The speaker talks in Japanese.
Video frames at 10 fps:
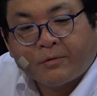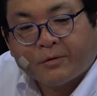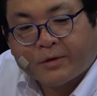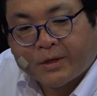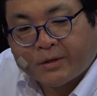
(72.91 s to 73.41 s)

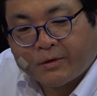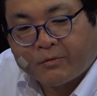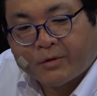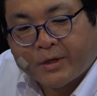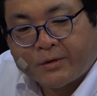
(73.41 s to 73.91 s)
流区間では
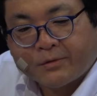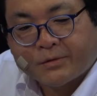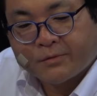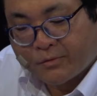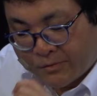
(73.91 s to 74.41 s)
今回九
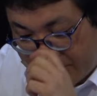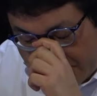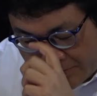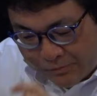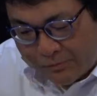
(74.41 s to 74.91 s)
州のこの
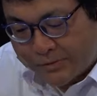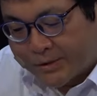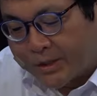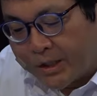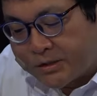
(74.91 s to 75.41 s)
筑豊本
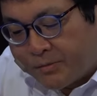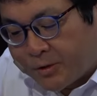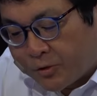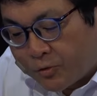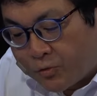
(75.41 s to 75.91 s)
線が初
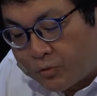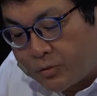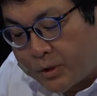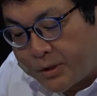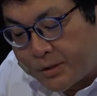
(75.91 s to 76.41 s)
めてというこ
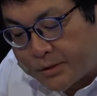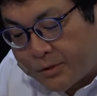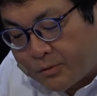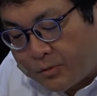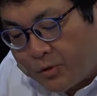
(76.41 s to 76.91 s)
となんです
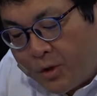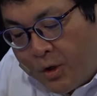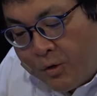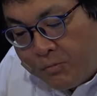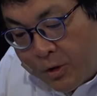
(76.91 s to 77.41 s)
けど
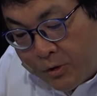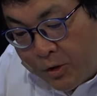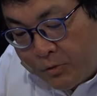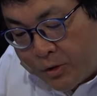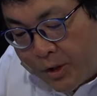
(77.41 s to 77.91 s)
まあね
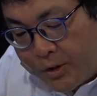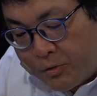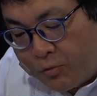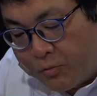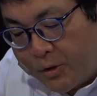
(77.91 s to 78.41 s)
あのダイヤ
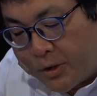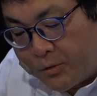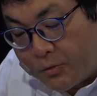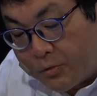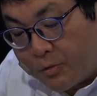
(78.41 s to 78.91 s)
の方を見て
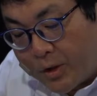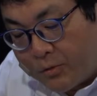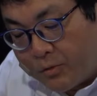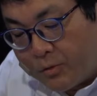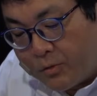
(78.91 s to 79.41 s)
るとあ
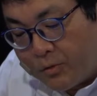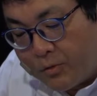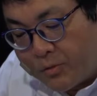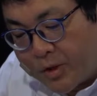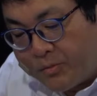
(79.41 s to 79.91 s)

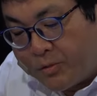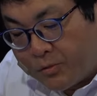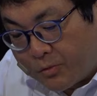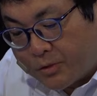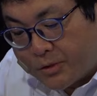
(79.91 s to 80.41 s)
の
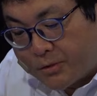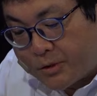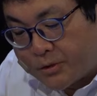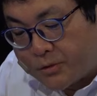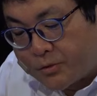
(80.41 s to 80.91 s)
デビュー後10
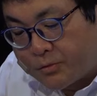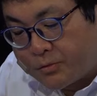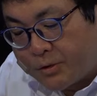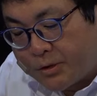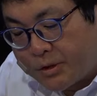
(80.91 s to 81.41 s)
月
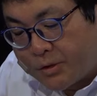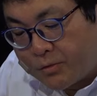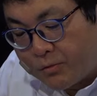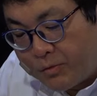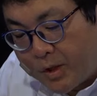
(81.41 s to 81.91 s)
19日以
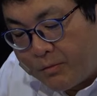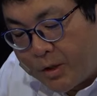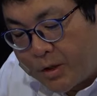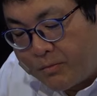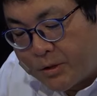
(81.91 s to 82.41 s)
降は
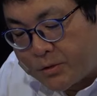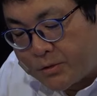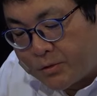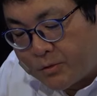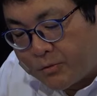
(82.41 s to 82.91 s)
若
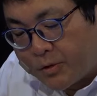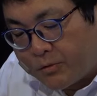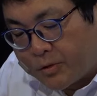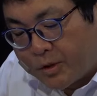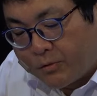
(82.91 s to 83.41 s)
松を利
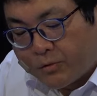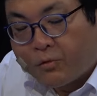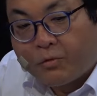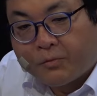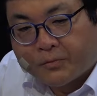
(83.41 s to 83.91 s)
用間を
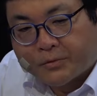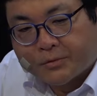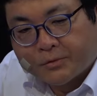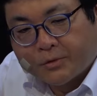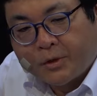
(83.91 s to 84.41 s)
4往復
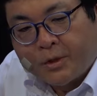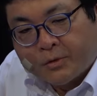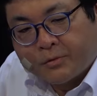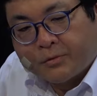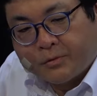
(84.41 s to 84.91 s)
する。
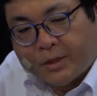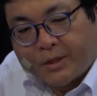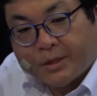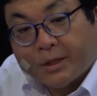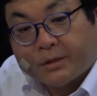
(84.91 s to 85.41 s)
という
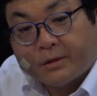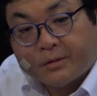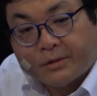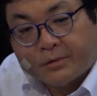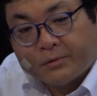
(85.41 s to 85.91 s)
ダイヤになってる
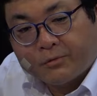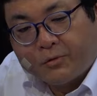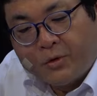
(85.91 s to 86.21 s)
んですけど